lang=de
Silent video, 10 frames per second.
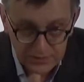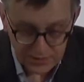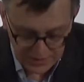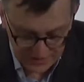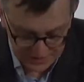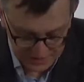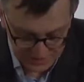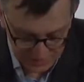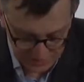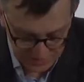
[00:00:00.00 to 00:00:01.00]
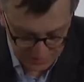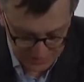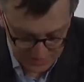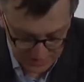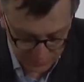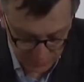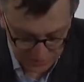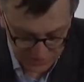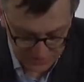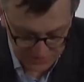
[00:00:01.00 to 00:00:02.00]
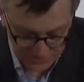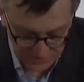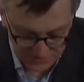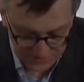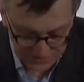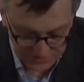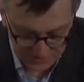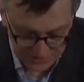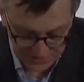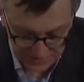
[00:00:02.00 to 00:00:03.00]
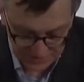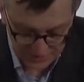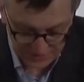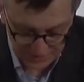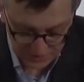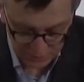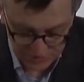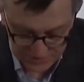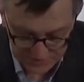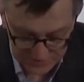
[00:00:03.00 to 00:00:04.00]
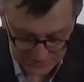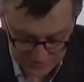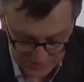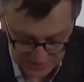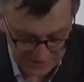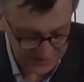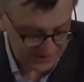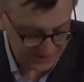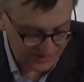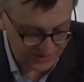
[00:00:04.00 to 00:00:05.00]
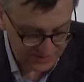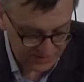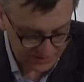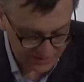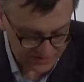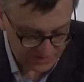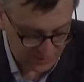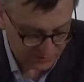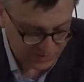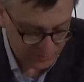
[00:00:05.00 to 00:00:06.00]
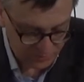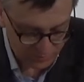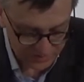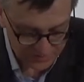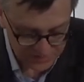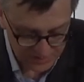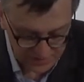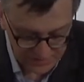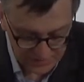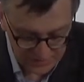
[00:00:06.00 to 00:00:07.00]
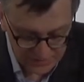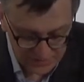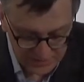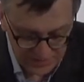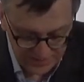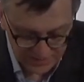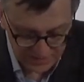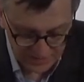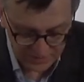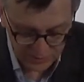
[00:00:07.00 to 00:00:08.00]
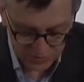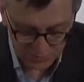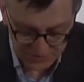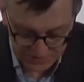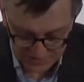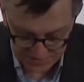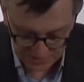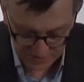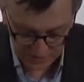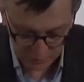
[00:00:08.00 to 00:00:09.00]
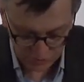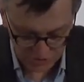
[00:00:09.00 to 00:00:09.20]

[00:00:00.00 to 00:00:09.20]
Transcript: Der eine ist zu diesem Zeitpunkt 66, der andere 38. Der eine ein eleganter Salondiplomat, der andere ein aus bitterster Armut